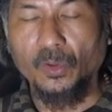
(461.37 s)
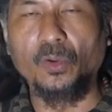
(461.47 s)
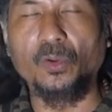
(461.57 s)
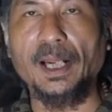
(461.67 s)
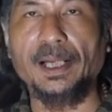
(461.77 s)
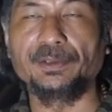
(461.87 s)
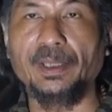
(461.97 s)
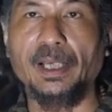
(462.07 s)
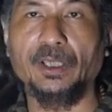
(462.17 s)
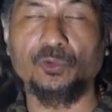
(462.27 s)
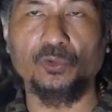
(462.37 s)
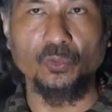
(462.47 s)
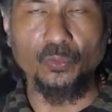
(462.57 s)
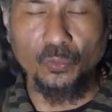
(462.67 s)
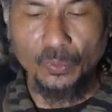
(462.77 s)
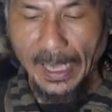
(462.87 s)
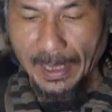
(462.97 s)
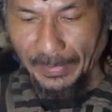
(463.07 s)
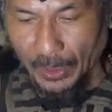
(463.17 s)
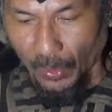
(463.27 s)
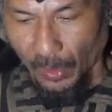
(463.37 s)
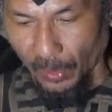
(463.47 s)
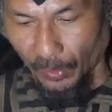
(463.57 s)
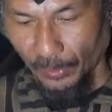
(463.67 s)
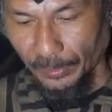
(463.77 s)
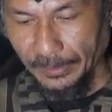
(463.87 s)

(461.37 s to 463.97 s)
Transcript: orangnya suka menolong.